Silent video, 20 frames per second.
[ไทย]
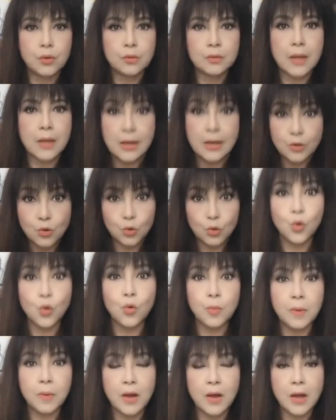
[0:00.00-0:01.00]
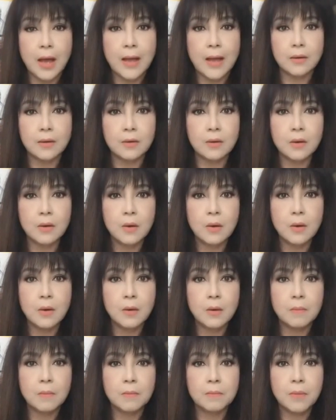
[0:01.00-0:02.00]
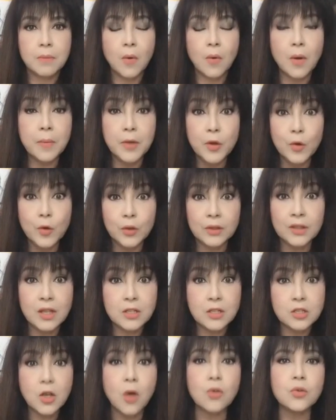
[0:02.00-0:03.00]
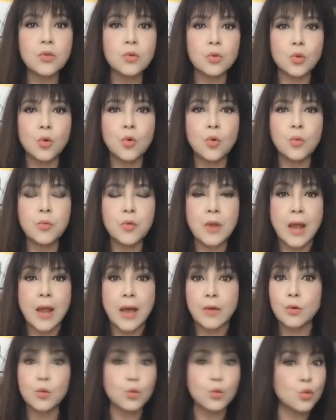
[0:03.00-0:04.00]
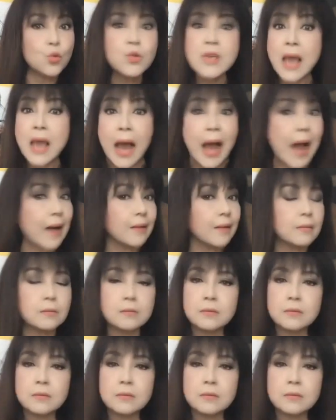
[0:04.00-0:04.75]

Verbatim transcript: ทาง YouTube แล้วกันราะว่าเป็นคนติดช่อง YouTube อยู่แล้วดูทุกอย่าง